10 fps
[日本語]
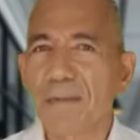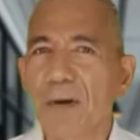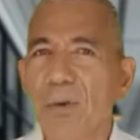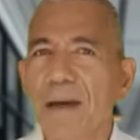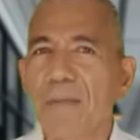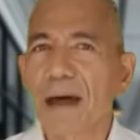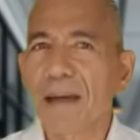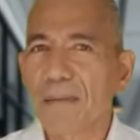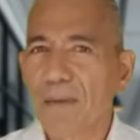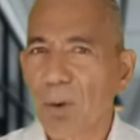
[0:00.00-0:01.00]
これ
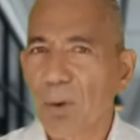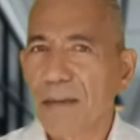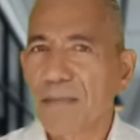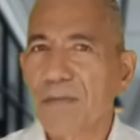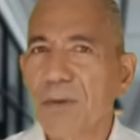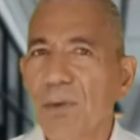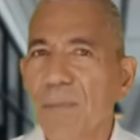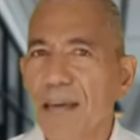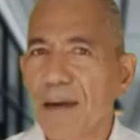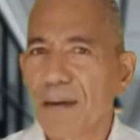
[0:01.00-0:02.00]
は、法律
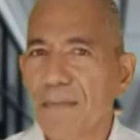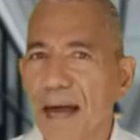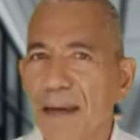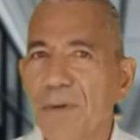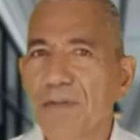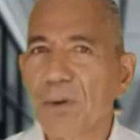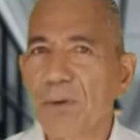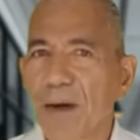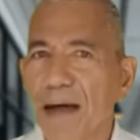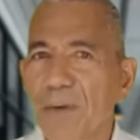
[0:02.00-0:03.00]
上または財務
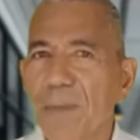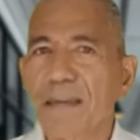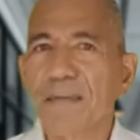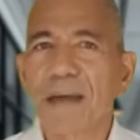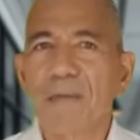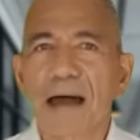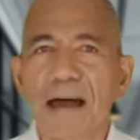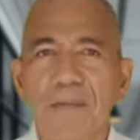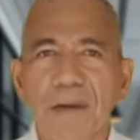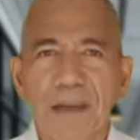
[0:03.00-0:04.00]
上のアドバイスで
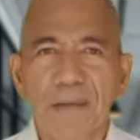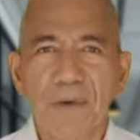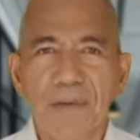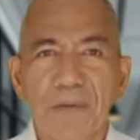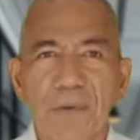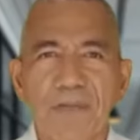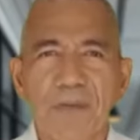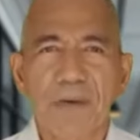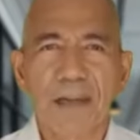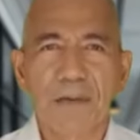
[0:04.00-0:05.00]
はありませんのでご
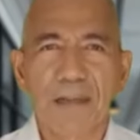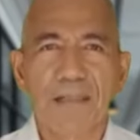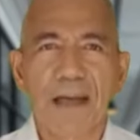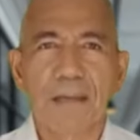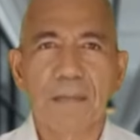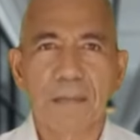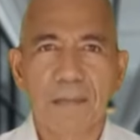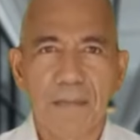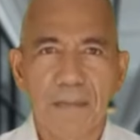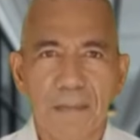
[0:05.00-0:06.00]
注意ください。
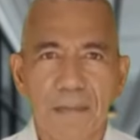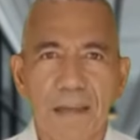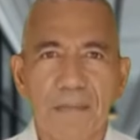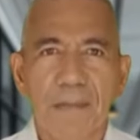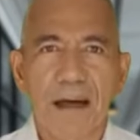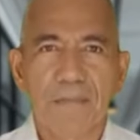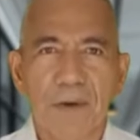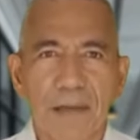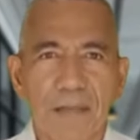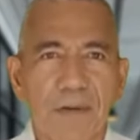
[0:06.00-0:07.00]
決
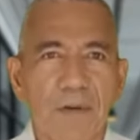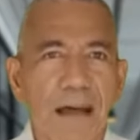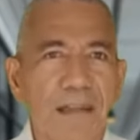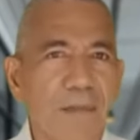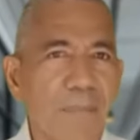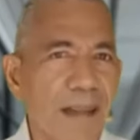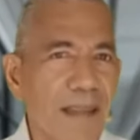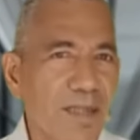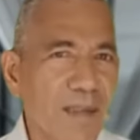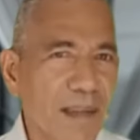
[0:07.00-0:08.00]
断のリスクはすべ
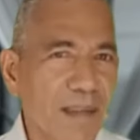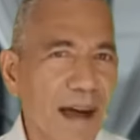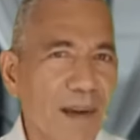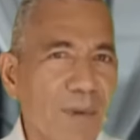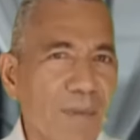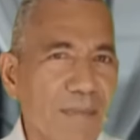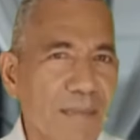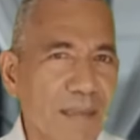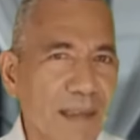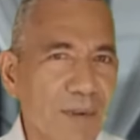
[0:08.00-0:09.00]
て市民が負う。
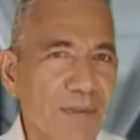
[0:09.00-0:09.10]
イク